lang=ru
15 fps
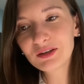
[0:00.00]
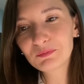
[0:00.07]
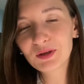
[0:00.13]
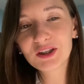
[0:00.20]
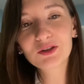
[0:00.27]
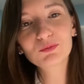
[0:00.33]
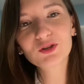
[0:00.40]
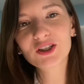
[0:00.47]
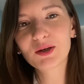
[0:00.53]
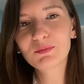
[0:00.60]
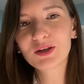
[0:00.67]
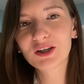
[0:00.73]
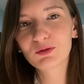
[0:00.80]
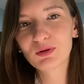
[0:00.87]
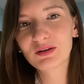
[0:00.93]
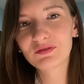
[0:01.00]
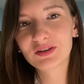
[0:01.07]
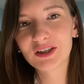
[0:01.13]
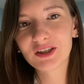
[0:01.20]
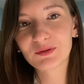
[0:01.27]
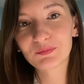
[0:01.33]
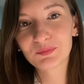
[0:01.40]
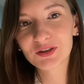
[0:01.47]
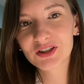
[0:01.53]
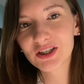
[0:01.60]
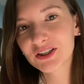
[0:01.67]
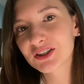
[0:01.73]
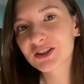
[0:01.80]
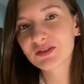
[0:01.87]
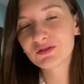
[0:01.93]
Поэтому самое главное –
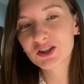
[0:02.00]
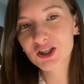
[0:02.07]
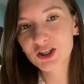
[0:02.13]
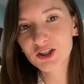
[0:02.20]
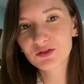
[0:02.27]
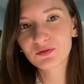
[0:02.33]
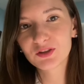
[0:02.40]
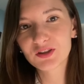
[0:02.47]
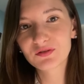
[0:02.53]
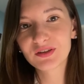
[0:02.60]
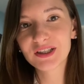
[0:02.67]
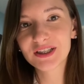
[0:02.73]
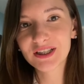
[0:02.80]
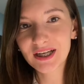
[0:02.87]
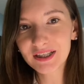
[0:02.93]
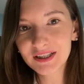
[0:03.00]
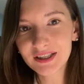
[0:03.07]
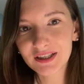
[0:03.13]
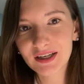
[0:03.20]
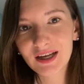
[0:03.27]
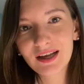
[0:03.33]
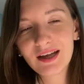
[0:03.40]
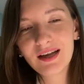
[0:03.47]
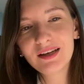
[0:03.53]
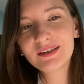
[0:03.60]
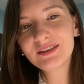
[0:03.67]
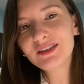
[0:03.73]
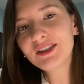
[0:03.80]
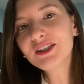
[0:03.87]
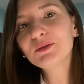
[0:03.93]
постоянно совершенствовать свои знания
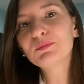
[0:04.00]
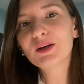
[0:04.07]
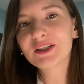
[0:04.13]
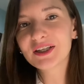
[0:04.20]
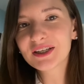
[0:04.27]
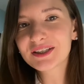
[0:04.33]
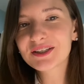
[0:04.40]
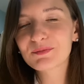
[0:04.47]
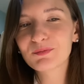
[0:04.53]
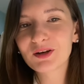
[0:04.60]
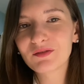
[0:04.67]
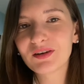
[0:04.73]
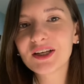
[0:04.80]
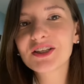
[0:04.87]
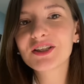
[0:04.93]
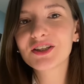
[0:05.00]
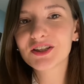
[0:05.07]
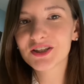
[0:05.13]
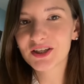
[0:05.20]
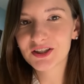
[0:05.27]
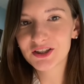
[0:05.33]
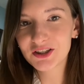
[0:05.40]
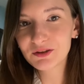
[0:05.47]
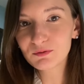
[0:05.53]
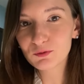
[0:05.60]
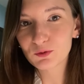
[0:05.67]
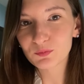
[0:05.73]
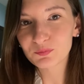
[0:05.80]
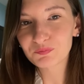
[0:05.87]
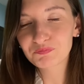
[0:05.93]
и не бояться проявлять
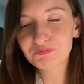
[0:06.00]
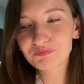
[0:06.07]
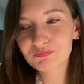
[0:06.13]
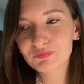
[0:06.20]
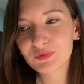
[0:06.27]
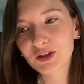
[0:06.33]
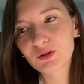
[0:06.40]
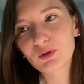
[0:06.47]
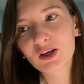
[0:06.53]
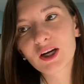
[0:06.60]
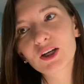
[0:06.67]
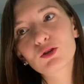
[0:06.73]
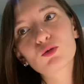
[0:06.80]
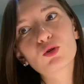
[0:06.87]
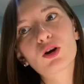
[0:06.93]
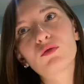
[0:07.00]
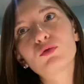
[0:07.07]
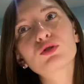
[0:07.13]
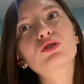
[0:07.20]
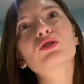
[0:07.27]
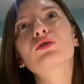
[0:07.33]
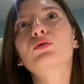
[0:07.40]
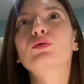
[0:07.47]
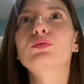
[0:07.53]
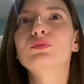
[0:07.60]
инициативу, предлагать руководству